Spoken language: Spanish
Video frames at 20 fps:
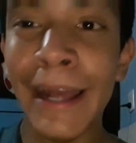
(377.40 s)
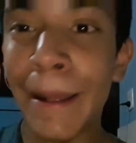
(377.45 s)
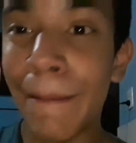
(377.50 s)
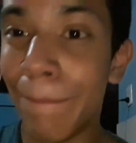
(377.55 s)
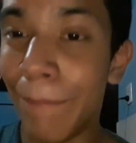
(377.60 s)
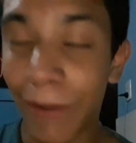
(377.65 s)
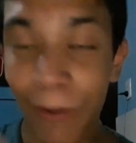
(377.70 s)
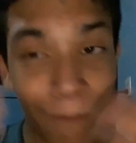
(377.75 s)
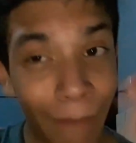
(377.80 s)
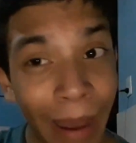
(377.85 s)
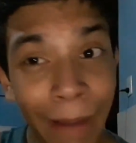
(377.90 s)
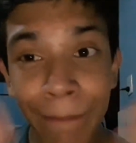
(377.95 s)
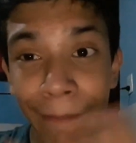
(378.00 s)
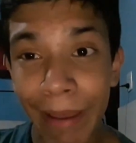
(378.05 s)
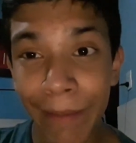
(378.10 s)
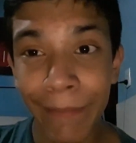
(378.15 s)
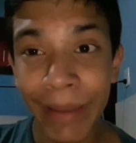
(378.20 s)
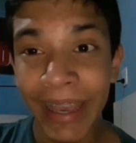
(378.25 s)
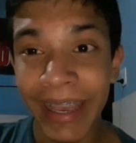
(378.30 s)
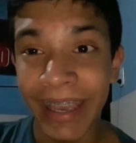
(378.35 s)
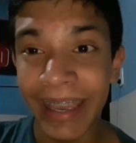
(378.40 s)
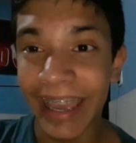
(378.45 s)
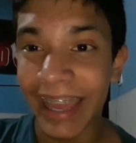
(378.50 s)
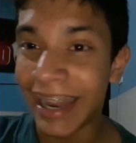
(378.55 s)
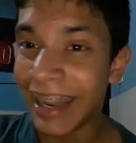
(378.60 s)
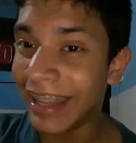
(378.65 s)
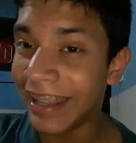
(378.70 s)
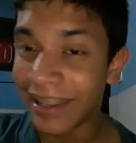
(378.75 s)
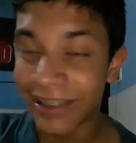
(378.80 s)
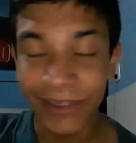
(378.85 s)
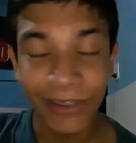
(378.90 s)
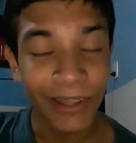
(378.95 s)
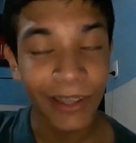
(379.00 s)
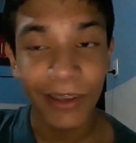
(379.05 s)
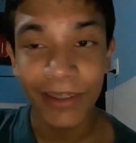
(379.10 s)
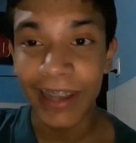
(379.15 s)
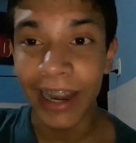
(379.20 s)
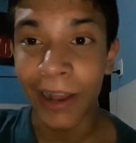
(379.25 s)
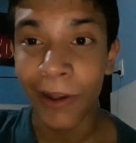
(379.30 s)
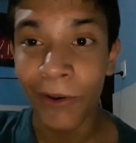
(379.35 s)
pero más memes que,
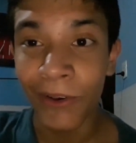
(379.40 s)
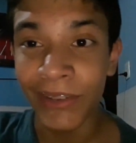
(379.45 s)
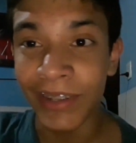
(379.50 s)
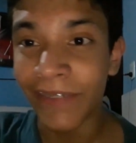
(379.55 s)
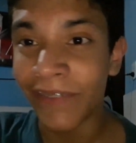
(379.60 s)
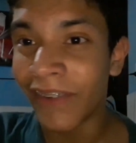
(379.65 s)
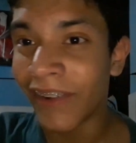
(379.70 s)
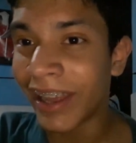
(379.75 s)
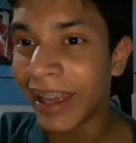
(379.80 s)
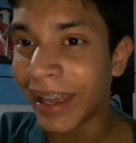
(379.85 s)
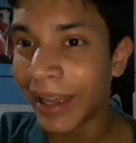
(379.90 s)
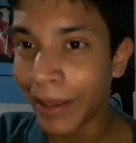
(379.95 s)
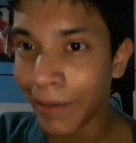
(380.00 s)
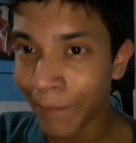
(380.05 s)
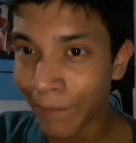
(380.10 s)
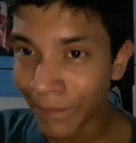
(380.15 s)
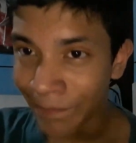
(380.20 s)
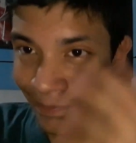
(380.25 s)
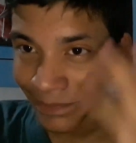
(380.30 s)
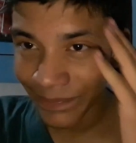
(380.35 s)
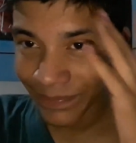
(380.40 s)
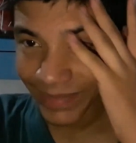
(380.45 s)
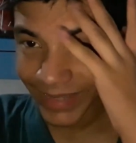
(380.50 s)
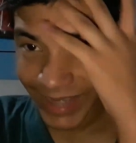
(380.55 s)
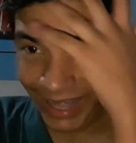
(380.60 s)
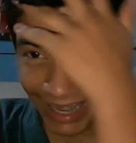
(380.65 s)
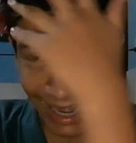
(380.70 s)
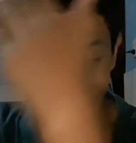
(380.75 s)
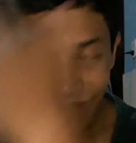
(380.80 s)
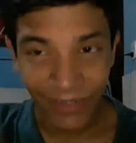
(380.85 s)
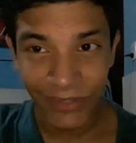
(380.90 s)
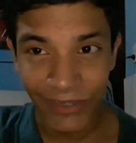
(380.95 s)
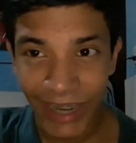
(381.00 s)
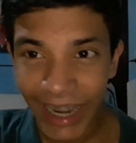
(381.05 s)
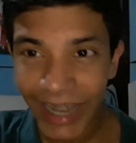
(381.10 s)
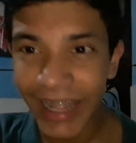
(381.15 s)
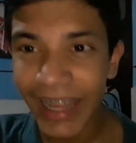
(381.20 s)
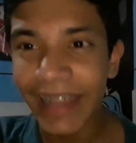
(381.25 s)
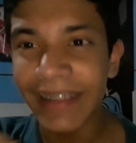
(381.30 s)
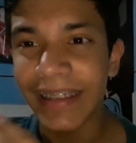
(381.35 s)
otra cosa porque la
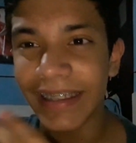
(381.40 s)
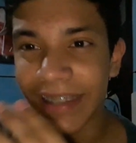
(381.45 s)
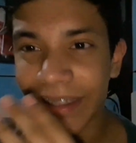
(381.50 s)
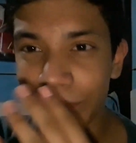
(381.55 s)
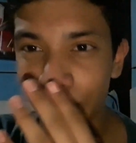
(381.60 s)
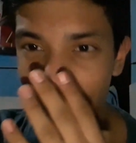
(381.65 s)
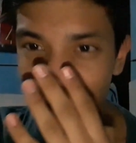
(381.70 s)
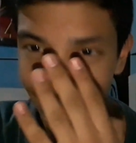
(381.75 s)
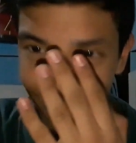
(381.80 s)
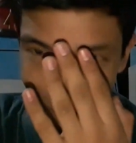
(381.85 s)
personalidad de esta tipa